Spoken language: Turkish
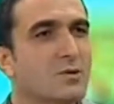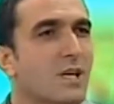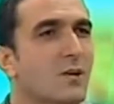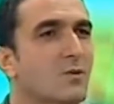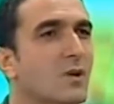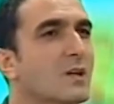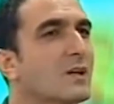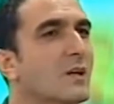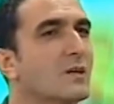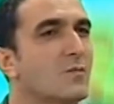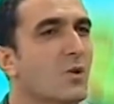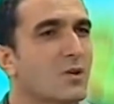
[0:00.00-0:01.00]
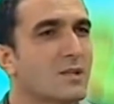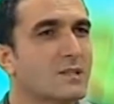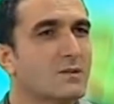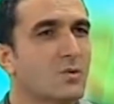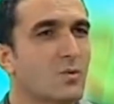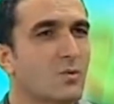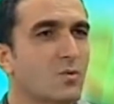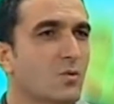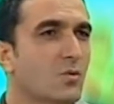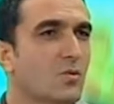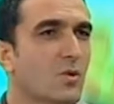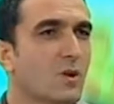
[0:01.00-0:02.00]
Genel olarak karın bölgesi çok
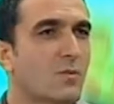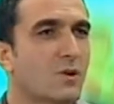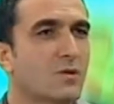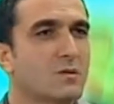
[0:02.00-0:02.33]
uygun olabiliyor.